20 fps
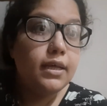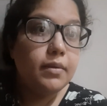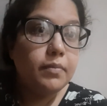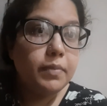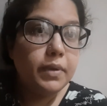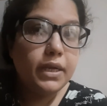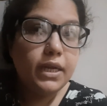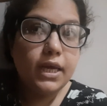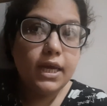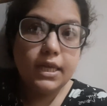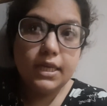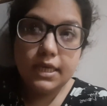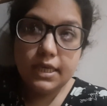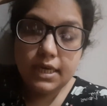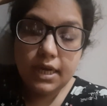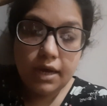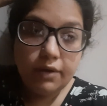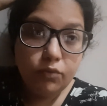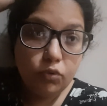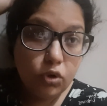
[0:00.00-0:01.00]
पर
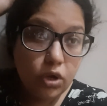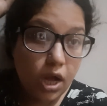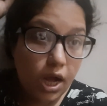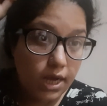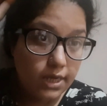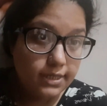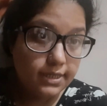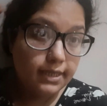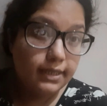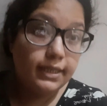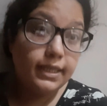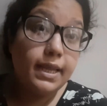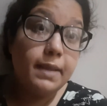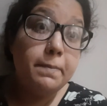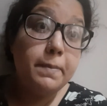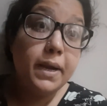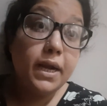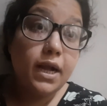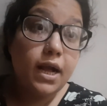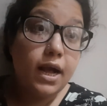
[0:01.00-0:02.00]
हरीरा वो खा सकते
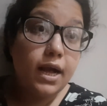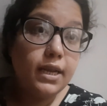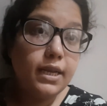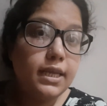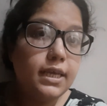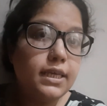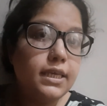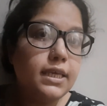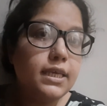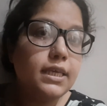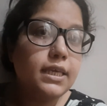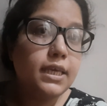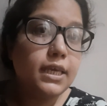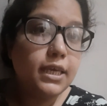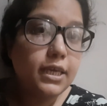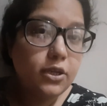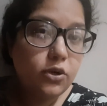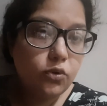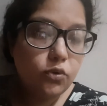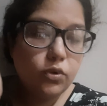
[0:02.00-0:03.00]
हैं मखाने की
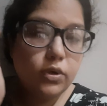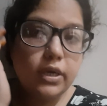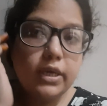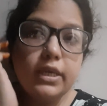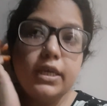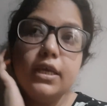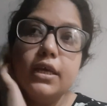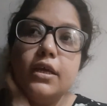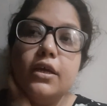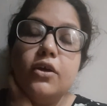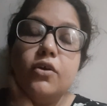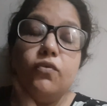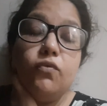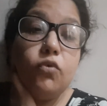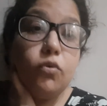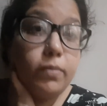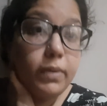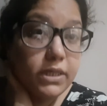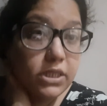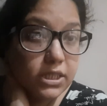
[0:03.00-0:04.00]
खीर हो गई
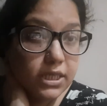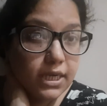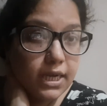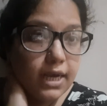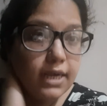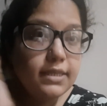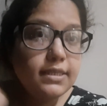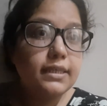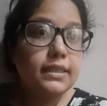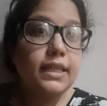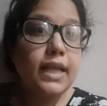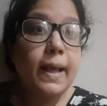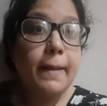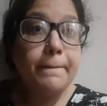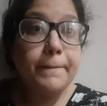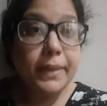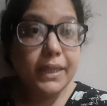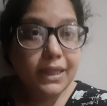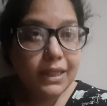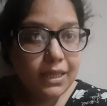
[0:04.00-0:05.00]
वो बच्चे खा सकते हैं
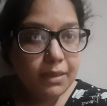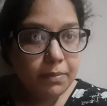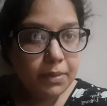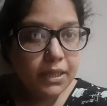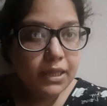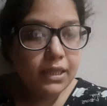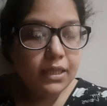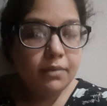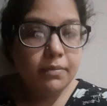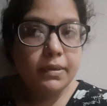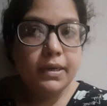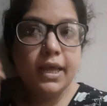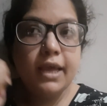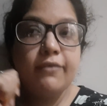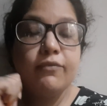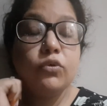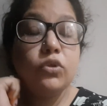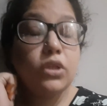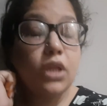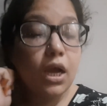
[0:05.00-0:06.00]
आप पतली पतली
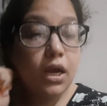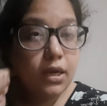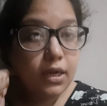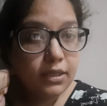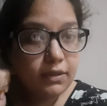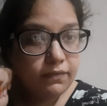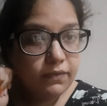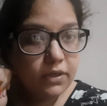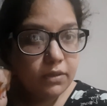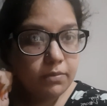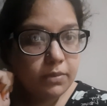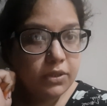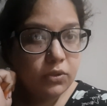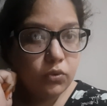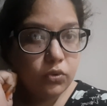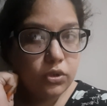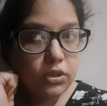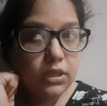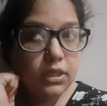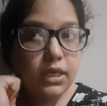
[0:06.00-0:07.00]
बनाएं वो ताकतवर भी
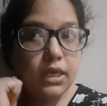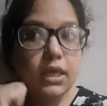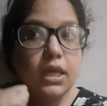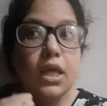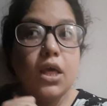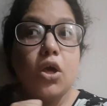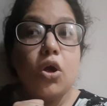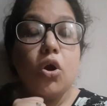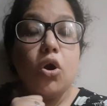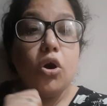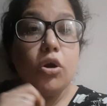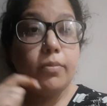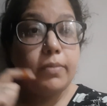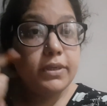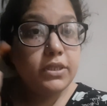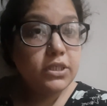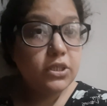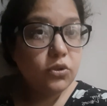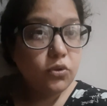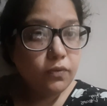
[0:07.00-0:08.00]
होती है और
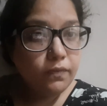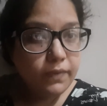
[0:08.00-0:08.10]
बच्चे को